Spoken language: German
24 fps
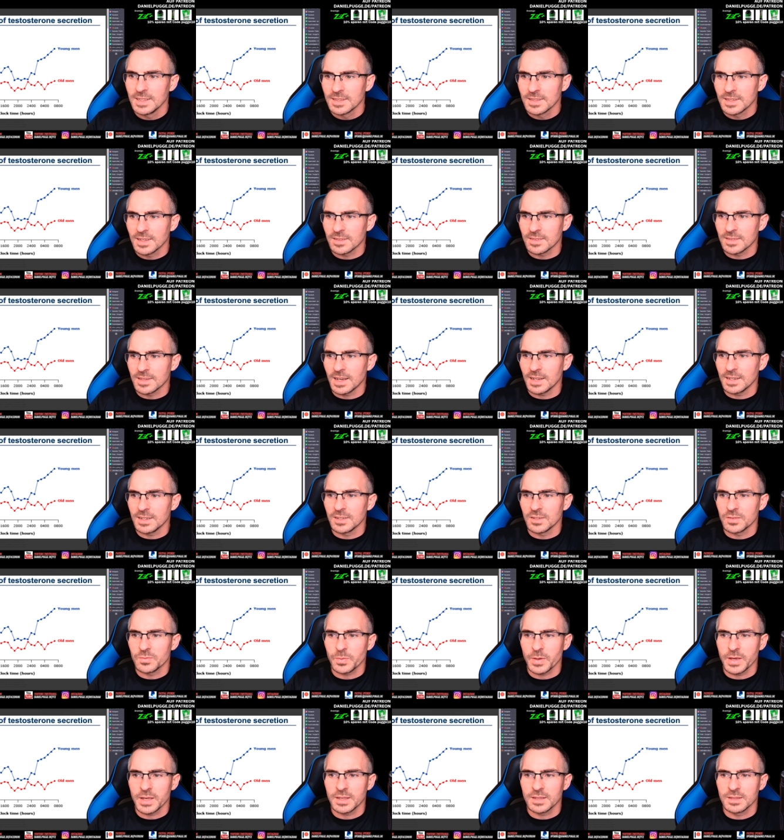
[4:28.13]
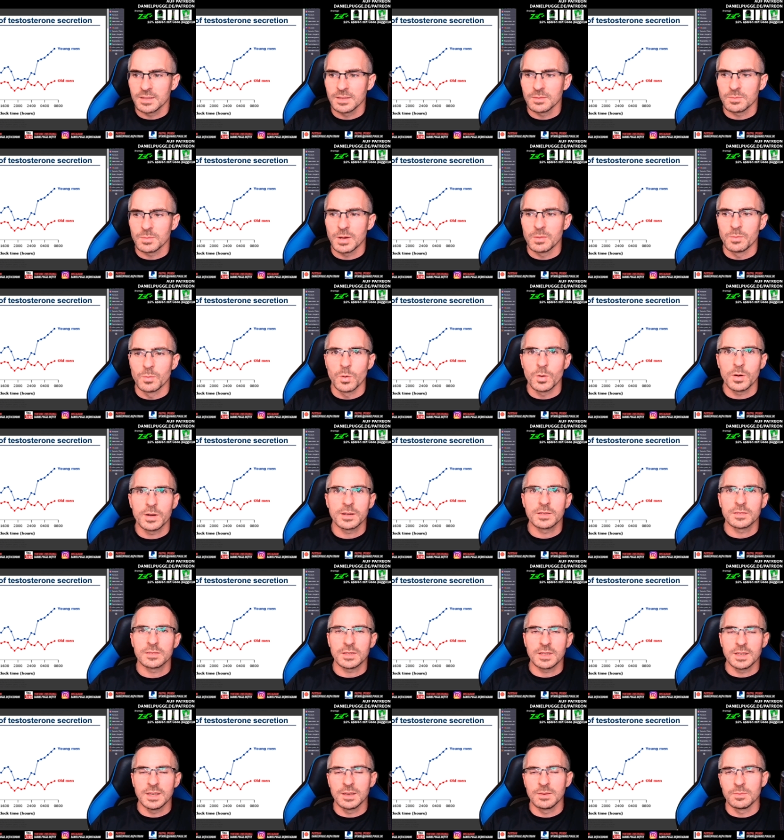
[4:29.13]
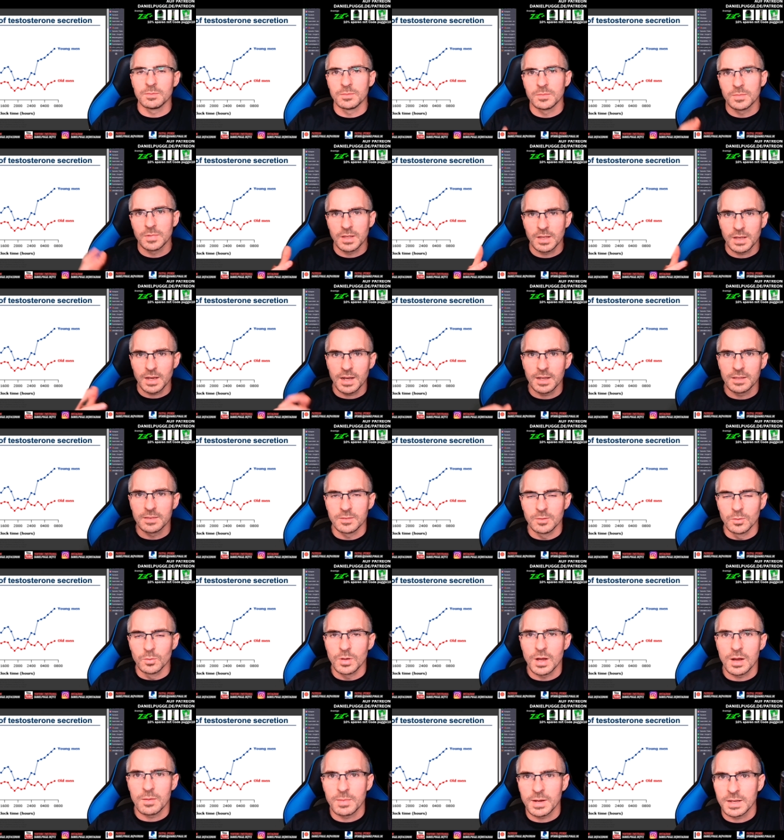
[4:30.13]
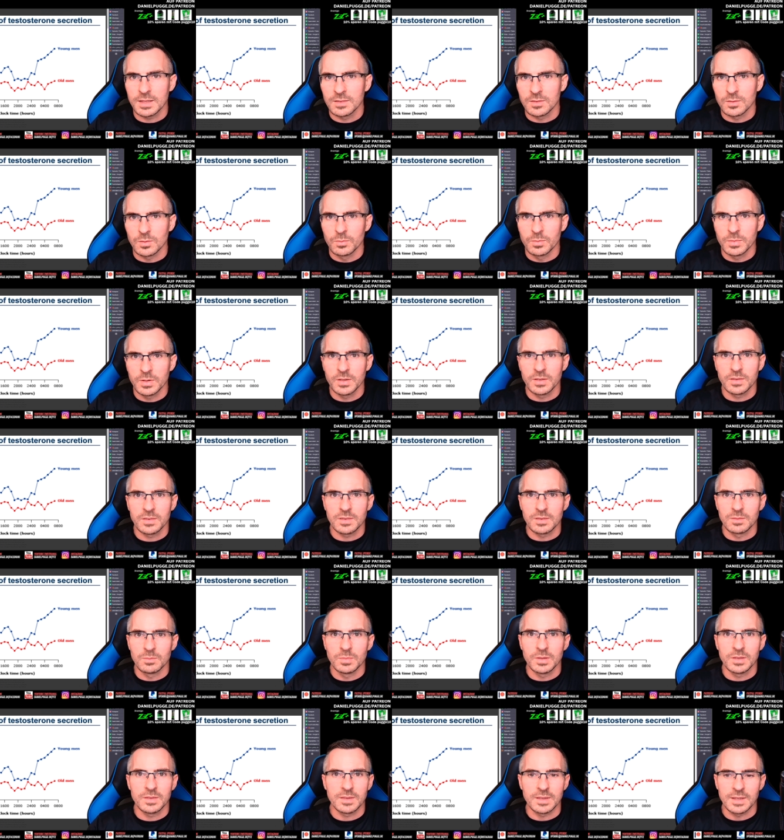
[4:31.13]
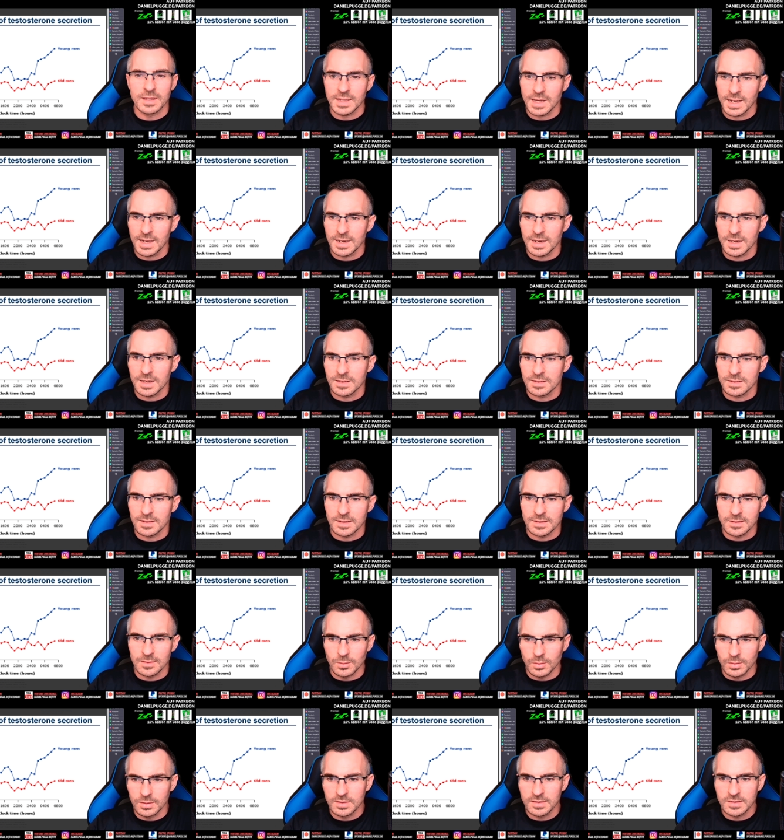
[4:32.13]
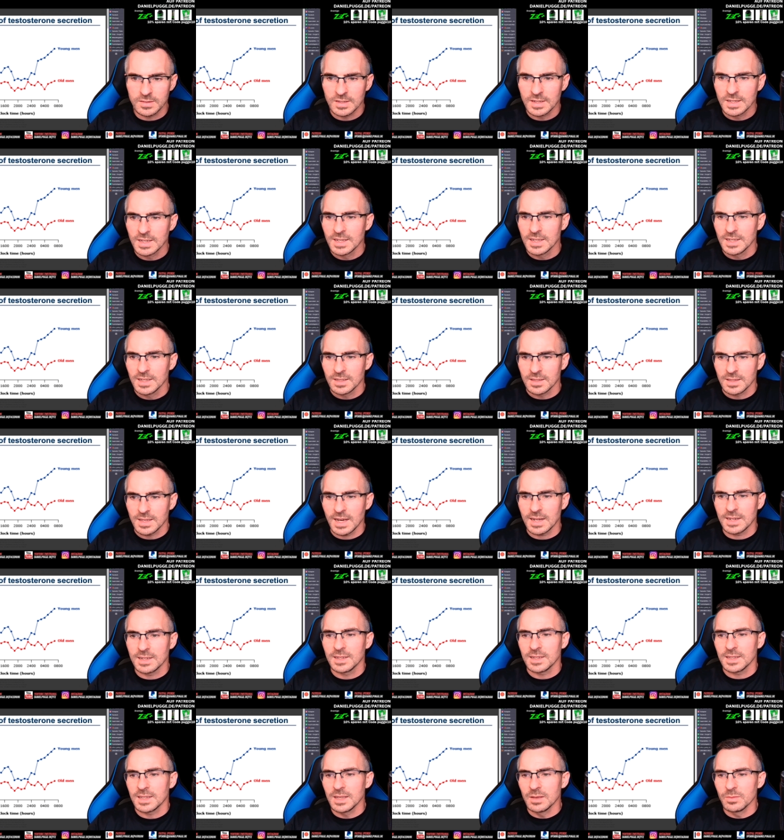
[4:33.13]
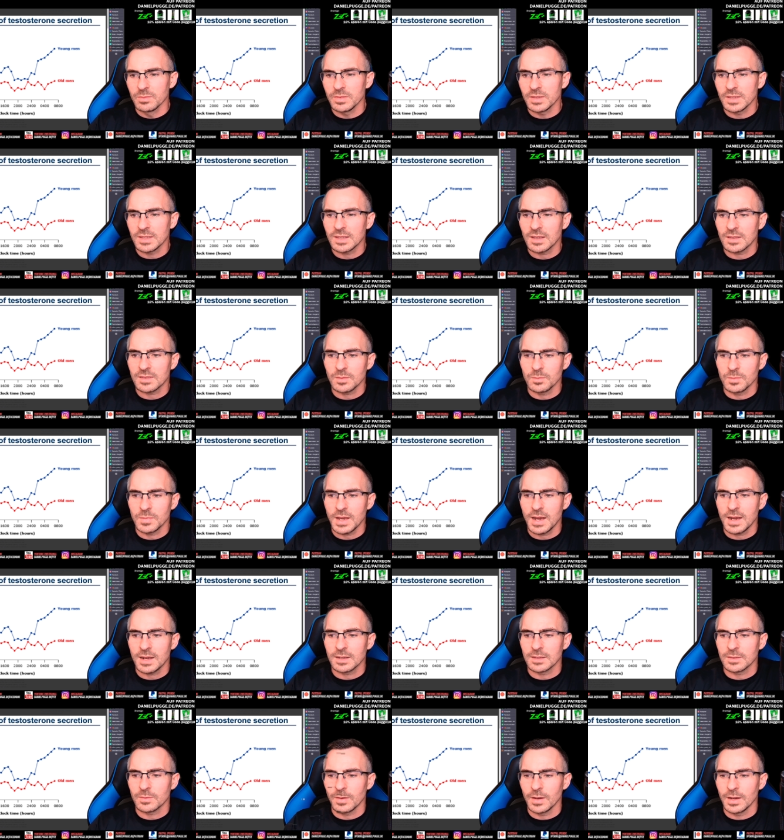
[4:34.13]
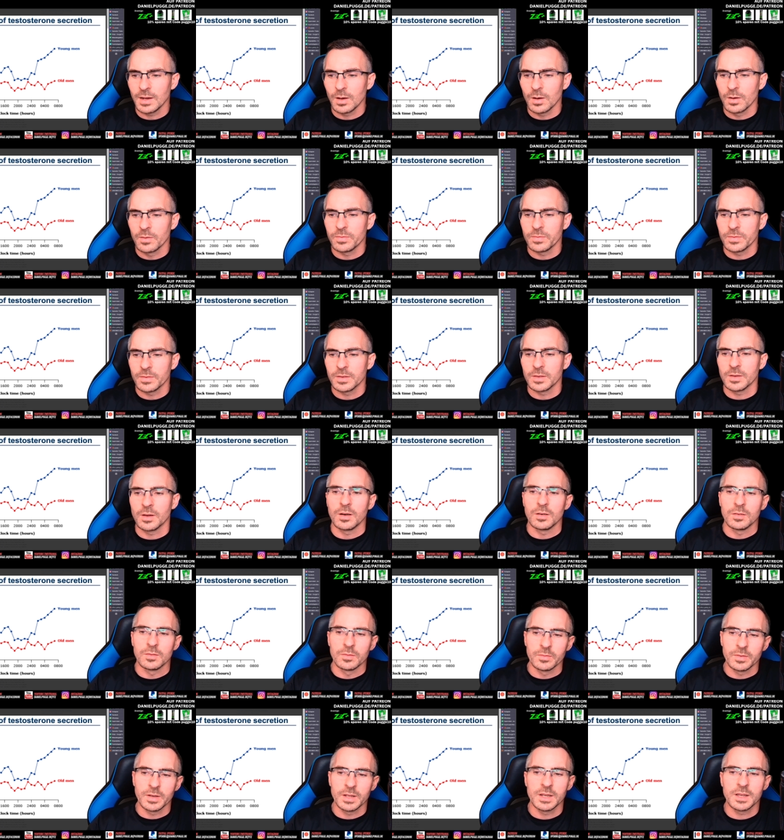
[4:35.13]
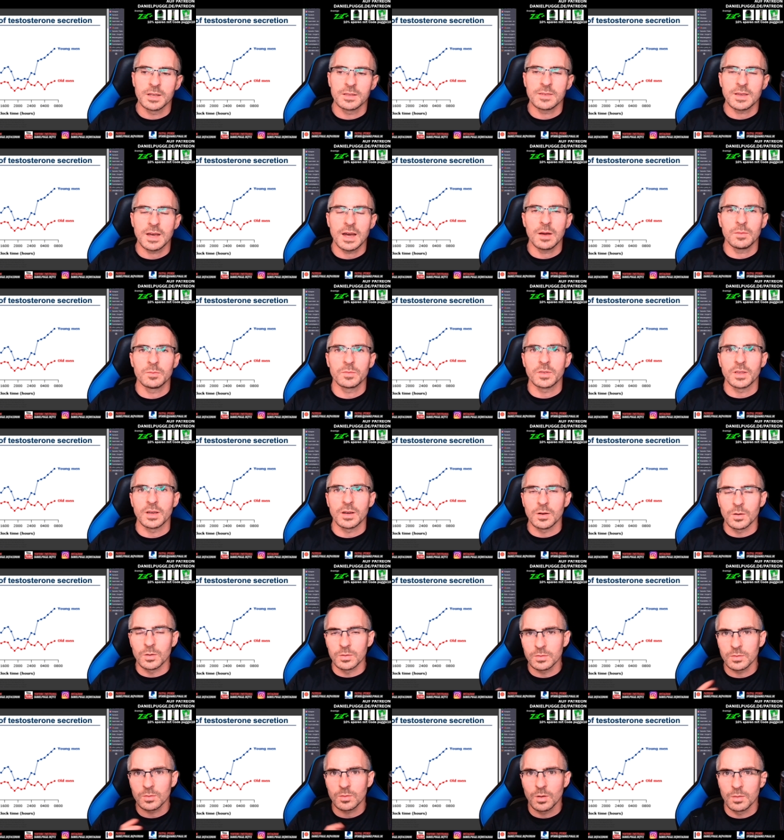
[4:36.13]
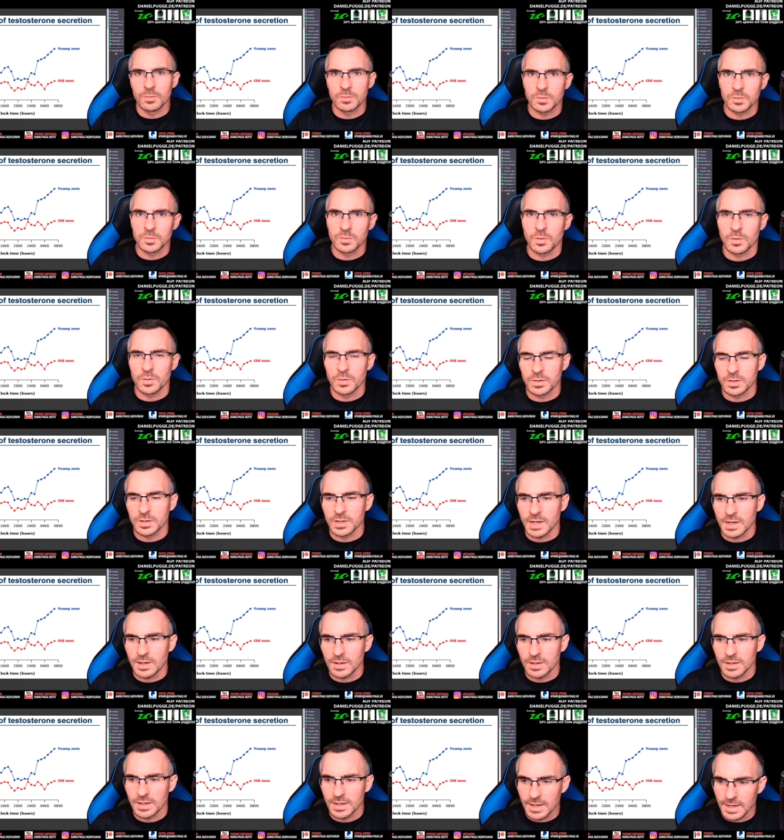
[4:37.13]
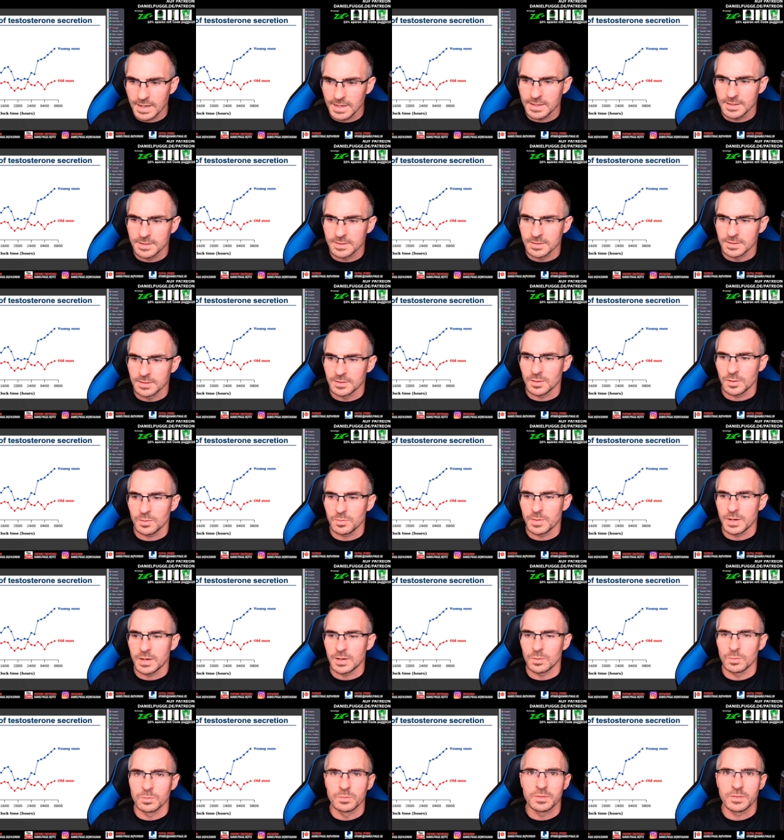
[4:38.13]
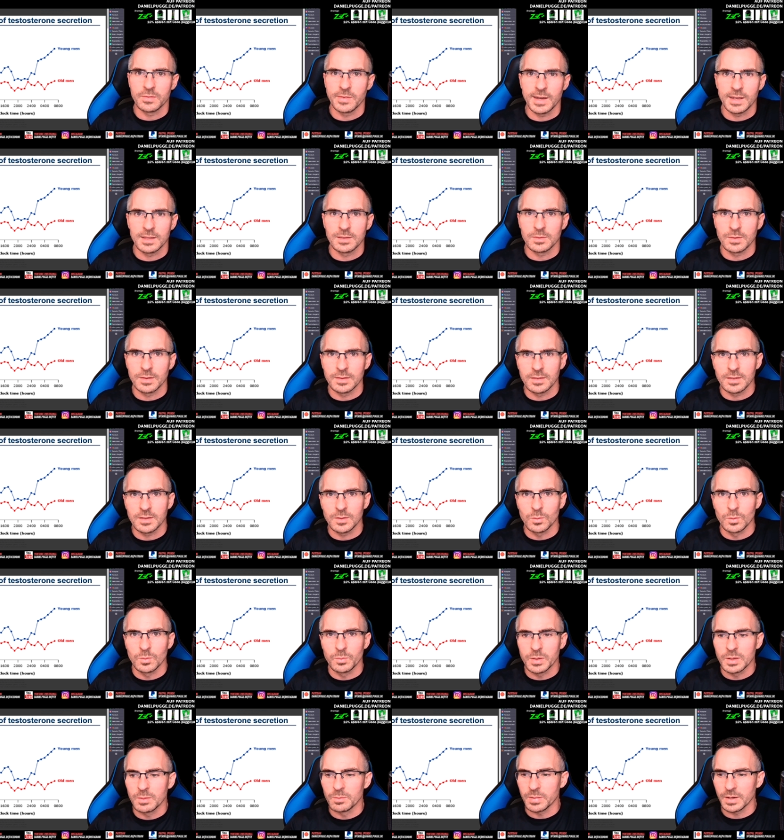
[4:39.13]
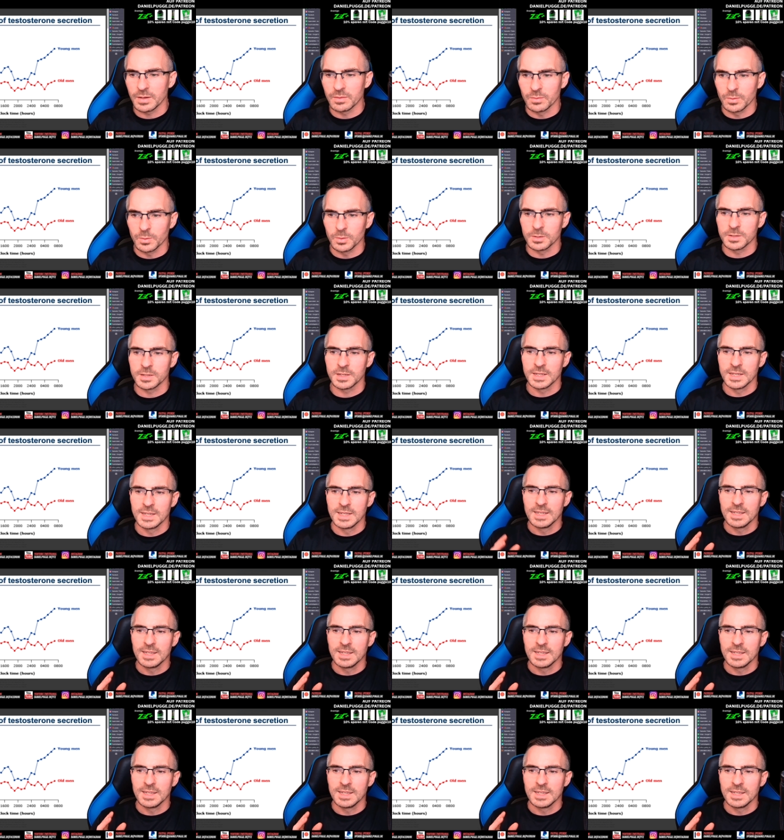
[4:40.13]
dass dann entsprechend man morgens eben als junger Mann zumindest ein bisschen geiler ist als sonst. Dann gibt sich das im Tagesverlauf. Ja, und wenn ihr jetzt abends nach Hause kommt und eure Alte nochmal um 22 Uhr pimpern wollt,